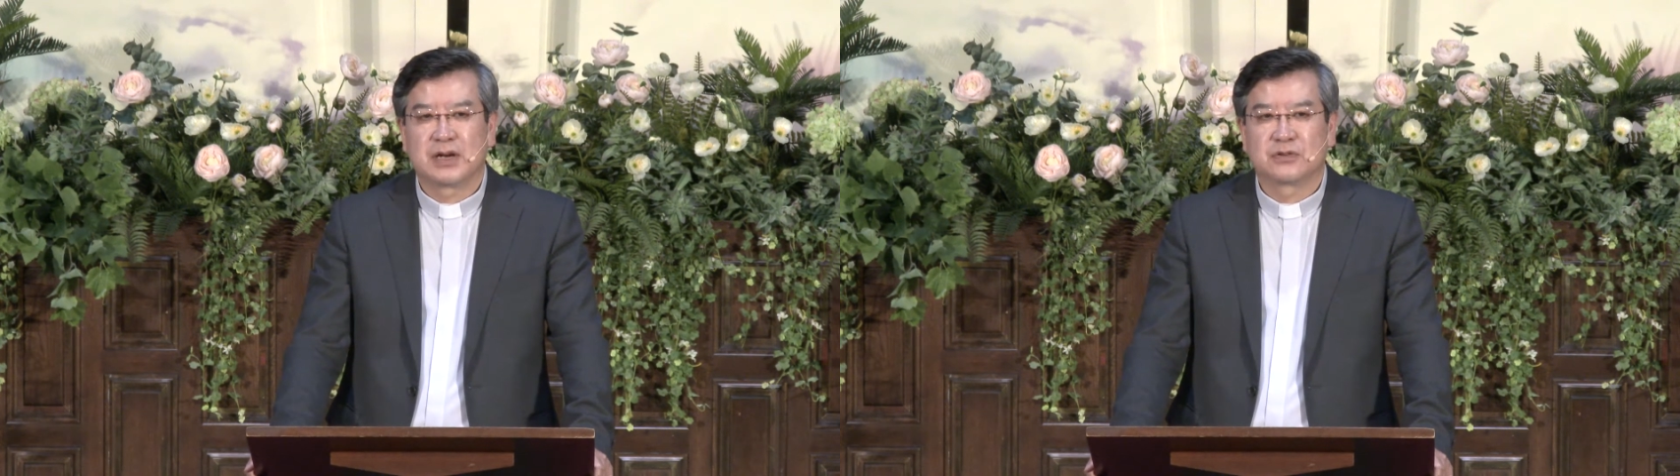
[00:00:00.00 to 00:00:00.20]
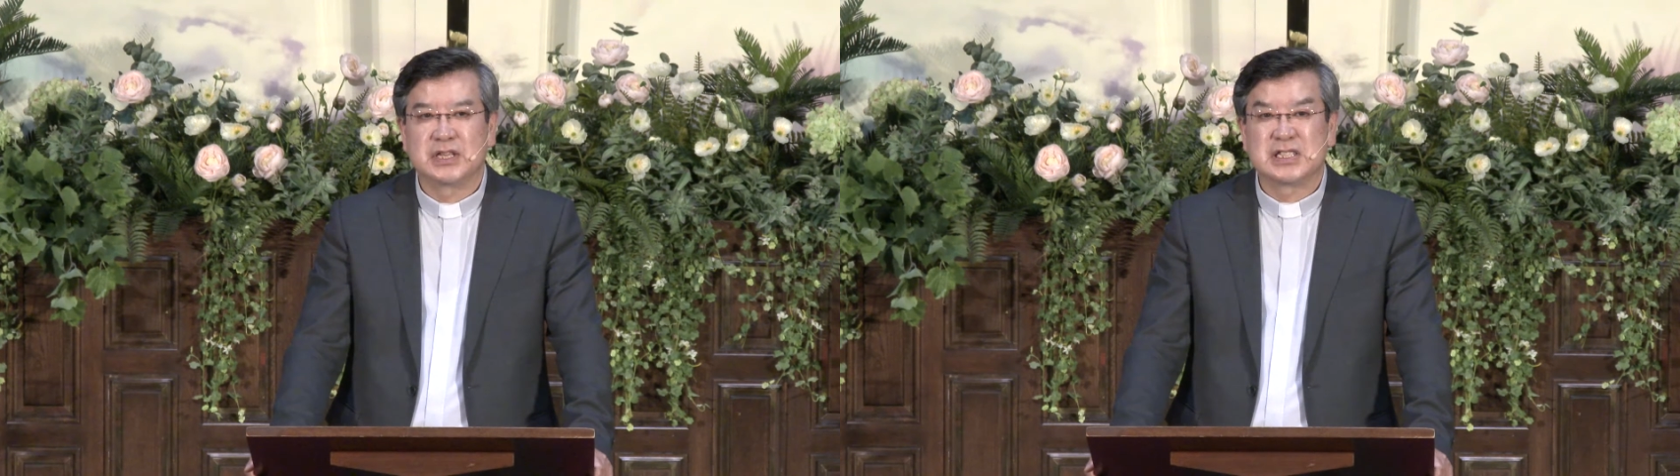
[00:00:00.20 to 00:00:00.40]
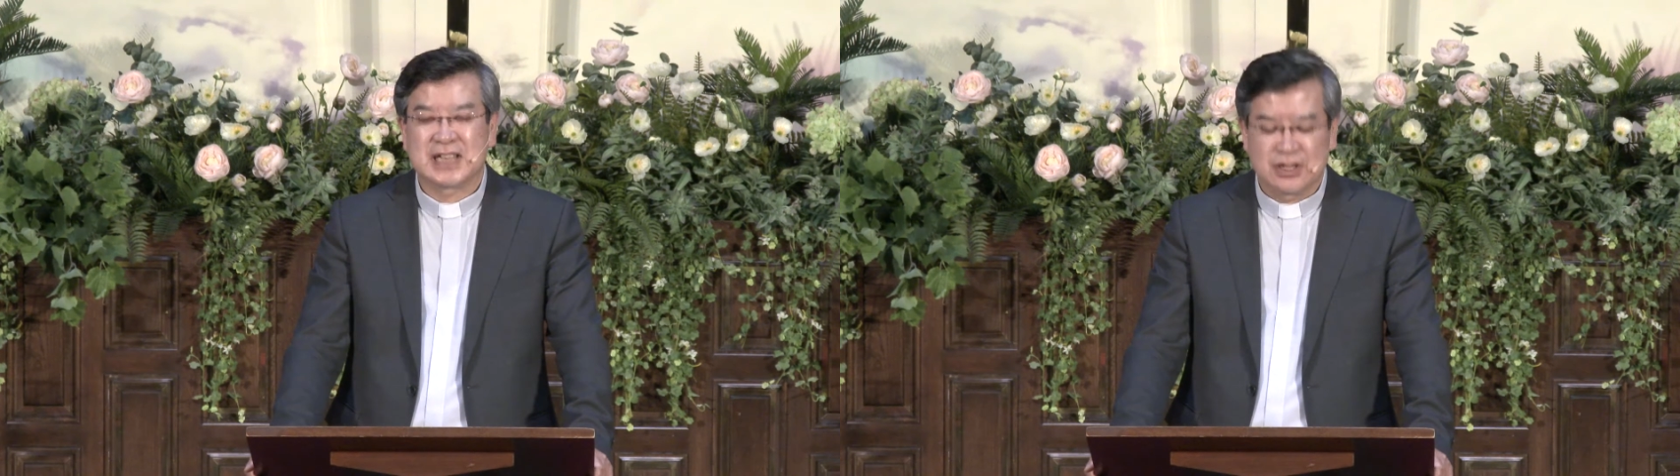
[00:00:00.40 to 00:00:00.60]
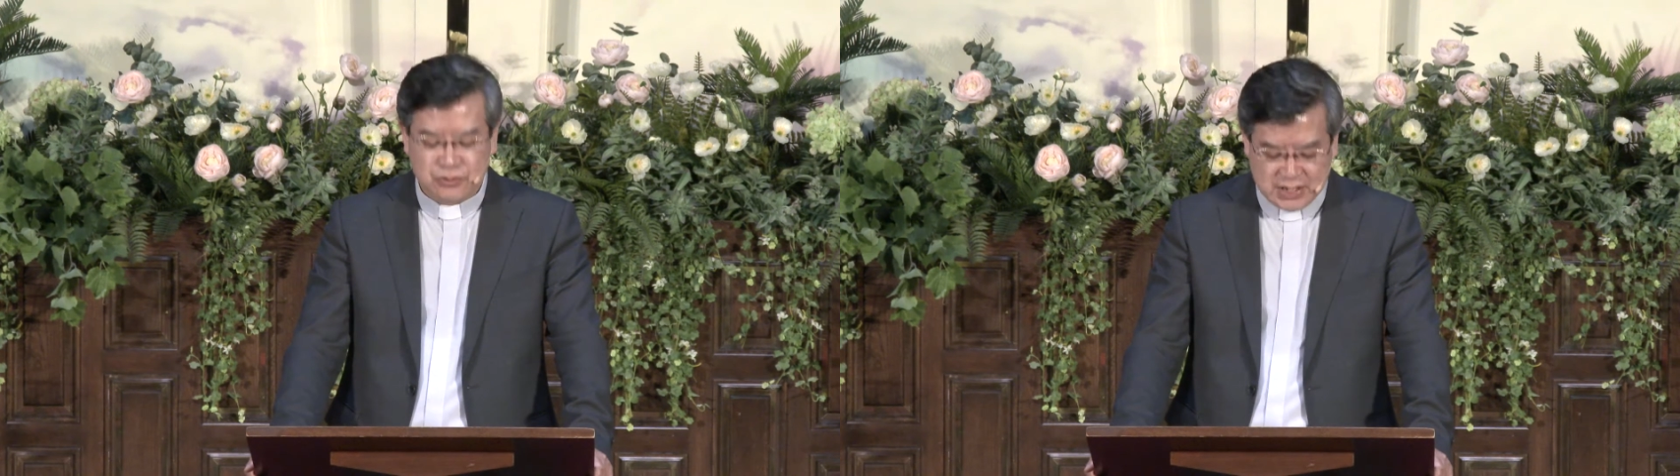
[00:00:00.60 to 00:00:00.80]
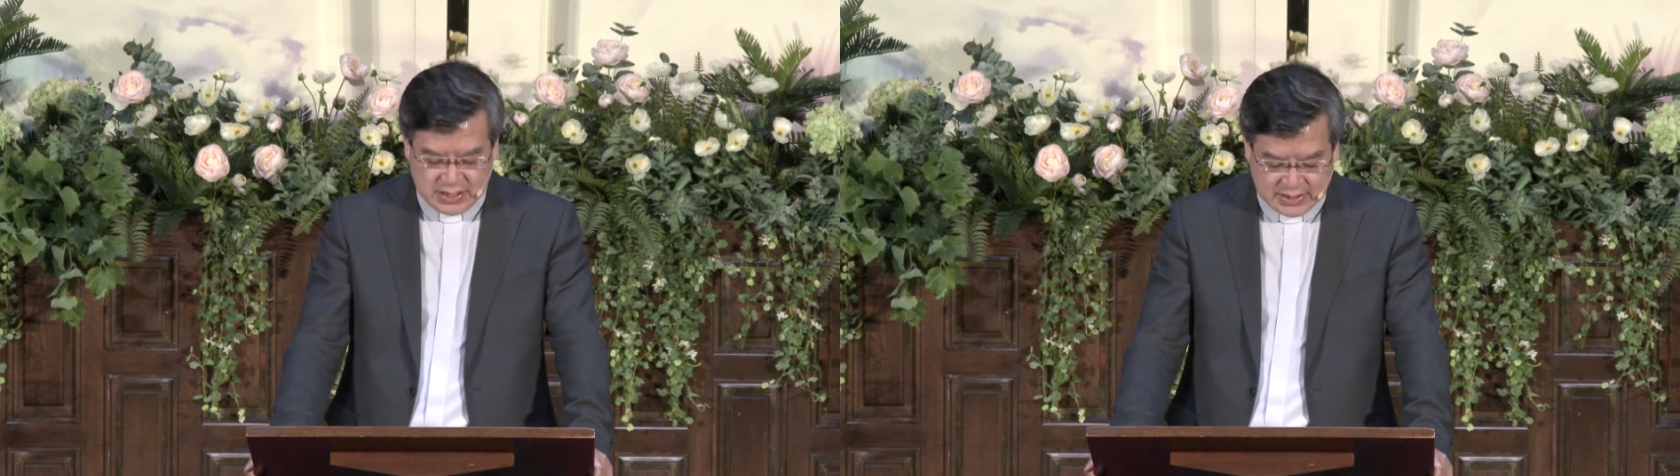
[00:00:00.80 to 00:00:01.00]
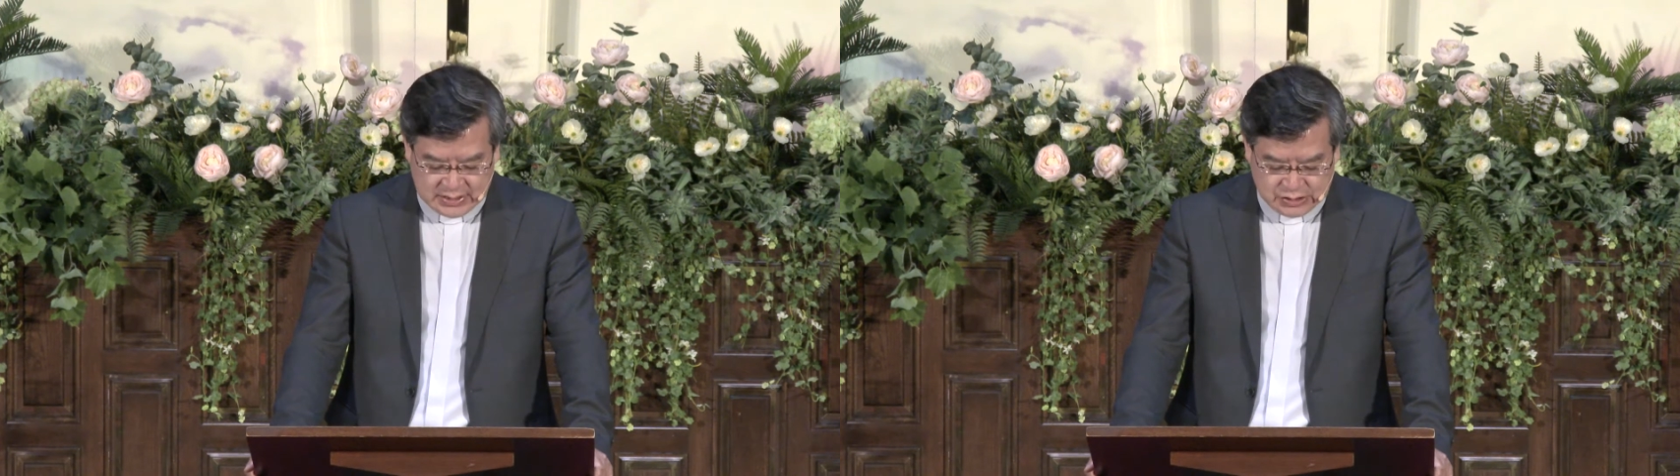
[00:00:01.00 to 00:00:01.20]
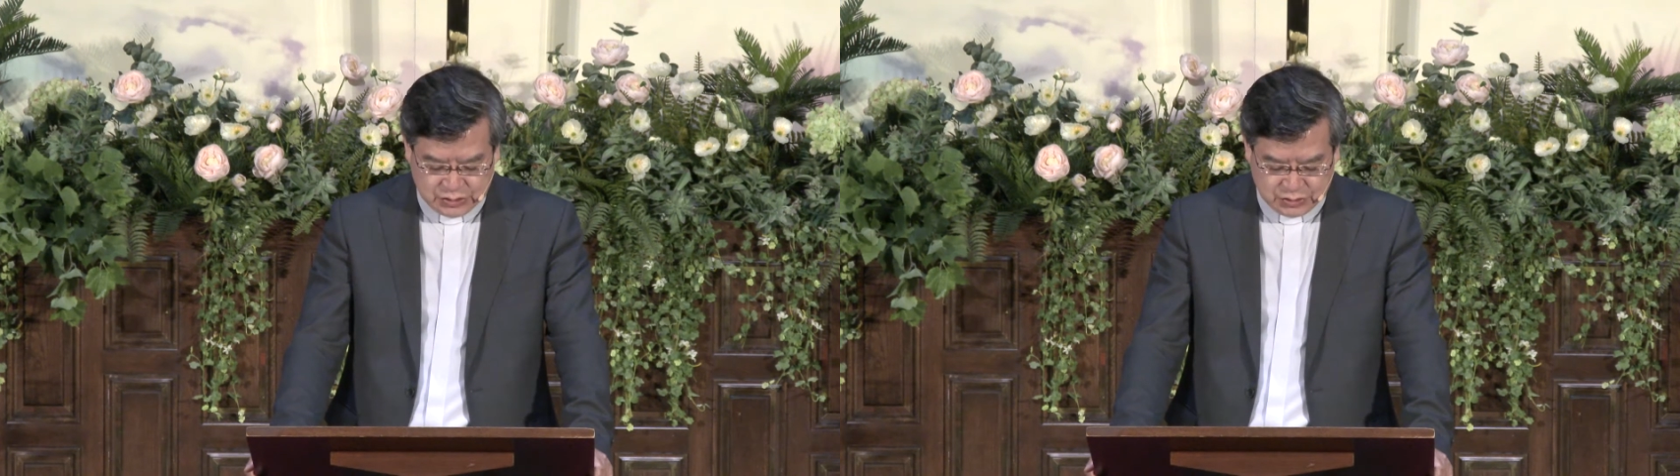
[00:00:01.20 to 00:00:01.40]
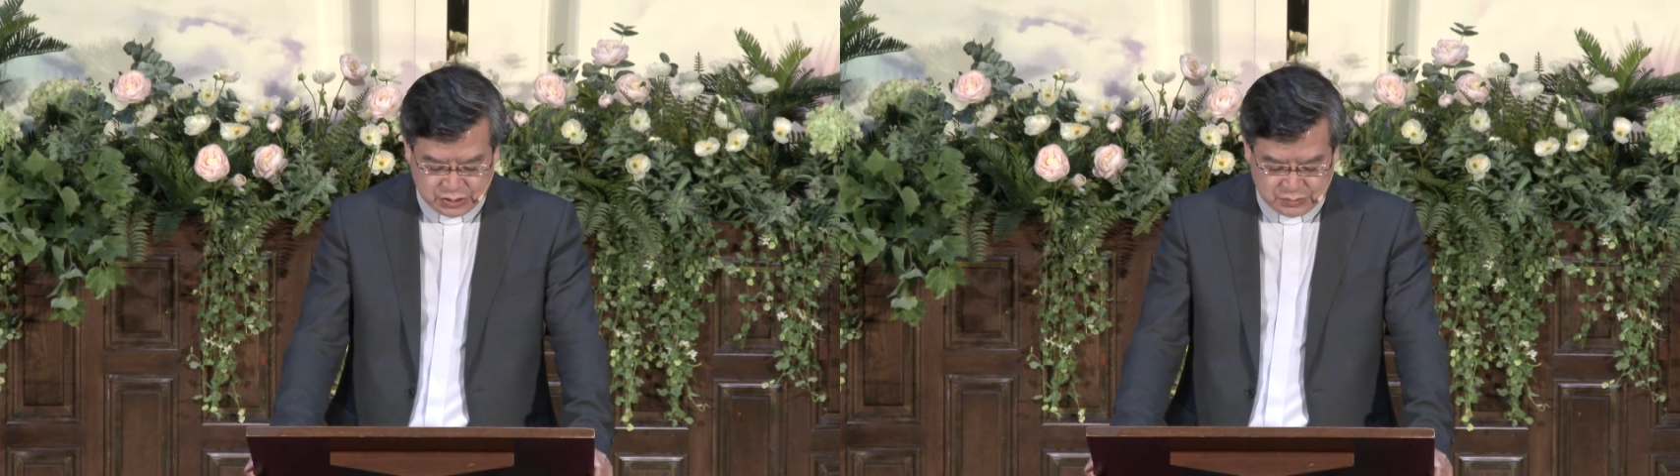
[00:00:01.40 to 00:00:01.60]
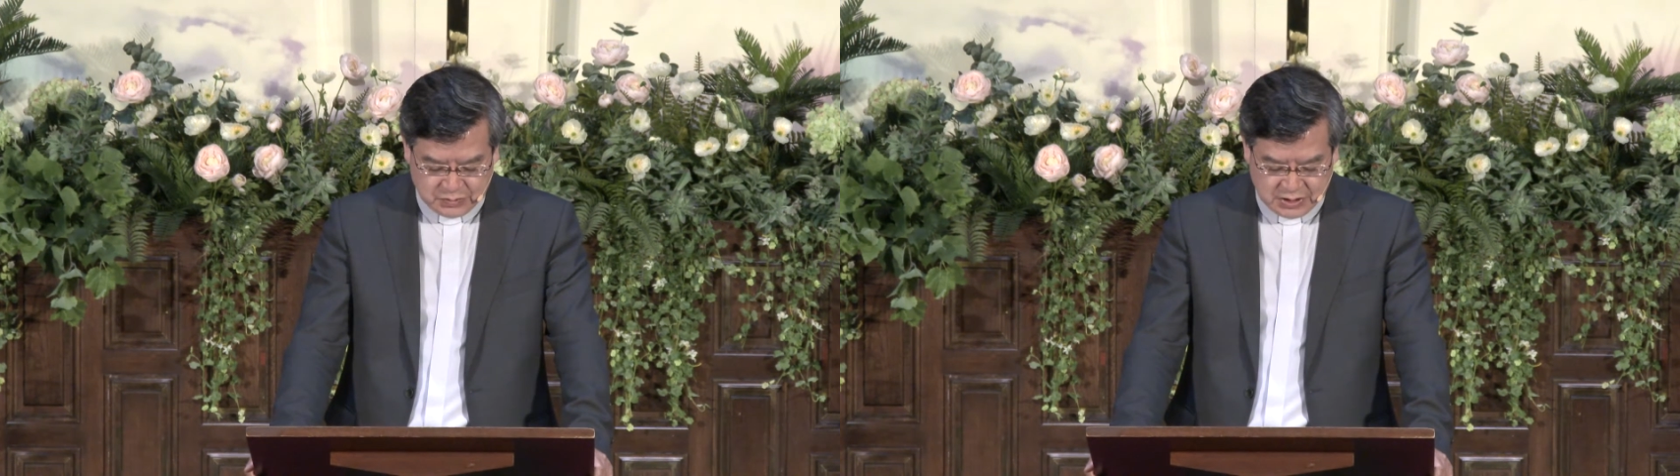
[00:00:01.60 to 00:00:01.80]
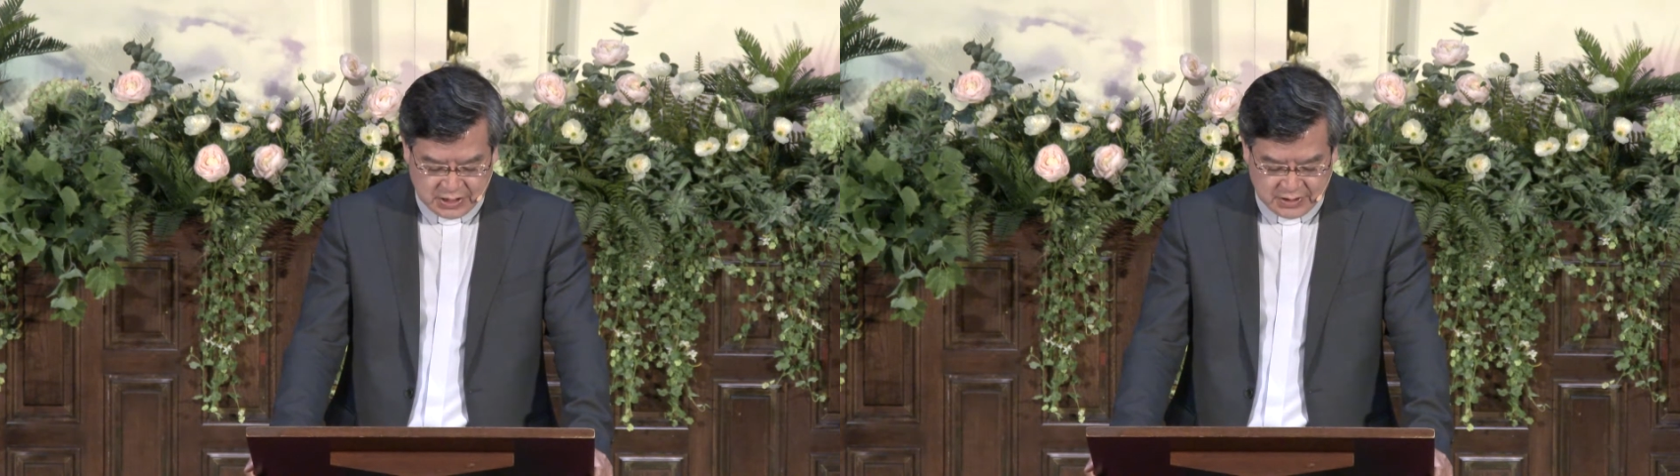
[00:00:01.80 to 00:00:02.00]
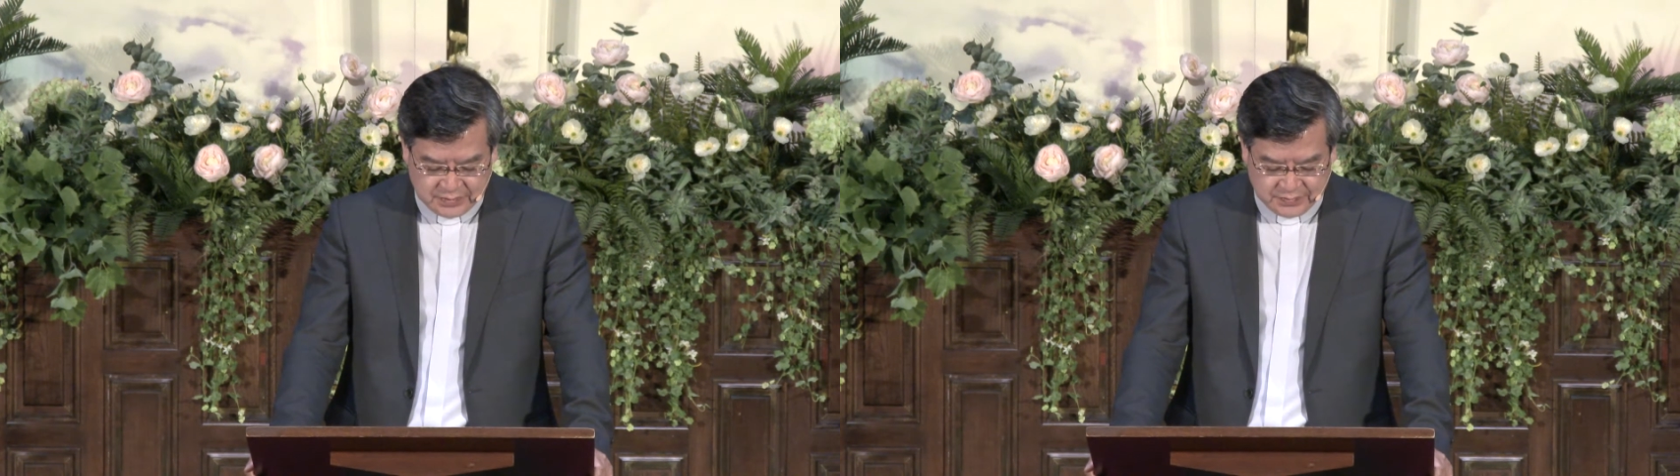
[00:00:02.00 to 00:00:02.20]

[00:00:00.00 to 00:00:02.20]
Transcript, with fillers: 바로 이 자유의 가치였습니다.